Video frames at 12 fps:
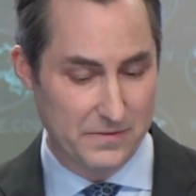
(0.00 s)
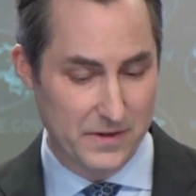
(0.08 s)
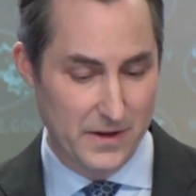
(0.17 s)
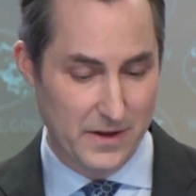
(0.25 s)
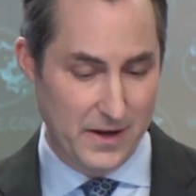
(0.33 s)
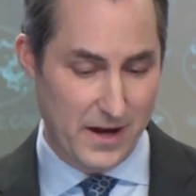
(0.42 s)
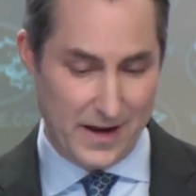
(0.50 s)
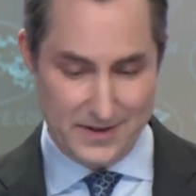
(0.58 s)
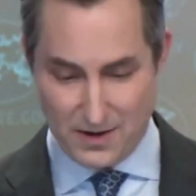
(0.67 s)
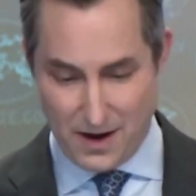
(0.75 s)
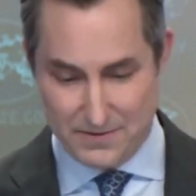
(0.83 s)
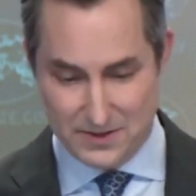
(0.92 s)
là trở ngại
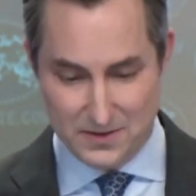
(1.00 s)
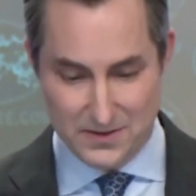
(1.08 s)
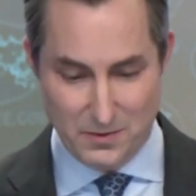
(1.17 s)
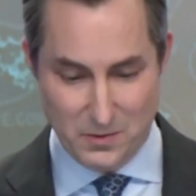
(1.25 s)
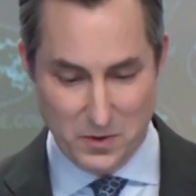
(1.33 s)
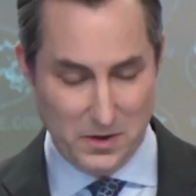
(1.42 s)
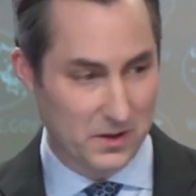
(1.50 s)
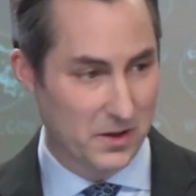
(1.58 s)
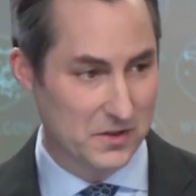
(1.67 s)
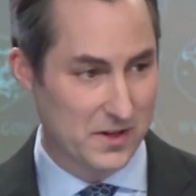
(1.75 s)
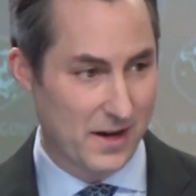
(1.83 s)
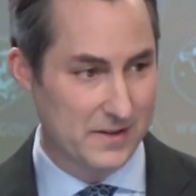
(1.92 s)
cho quan hệ giữa Israel
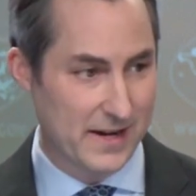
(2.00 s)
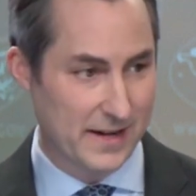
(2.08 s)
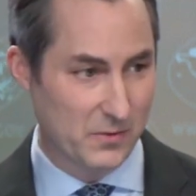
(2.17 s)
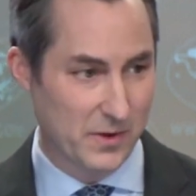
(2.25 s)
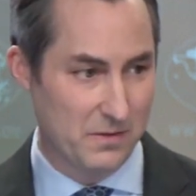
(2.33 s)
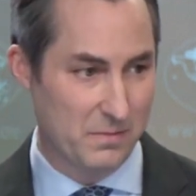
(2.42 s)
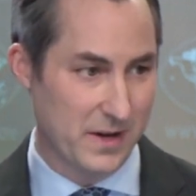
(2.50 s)
và Palestine.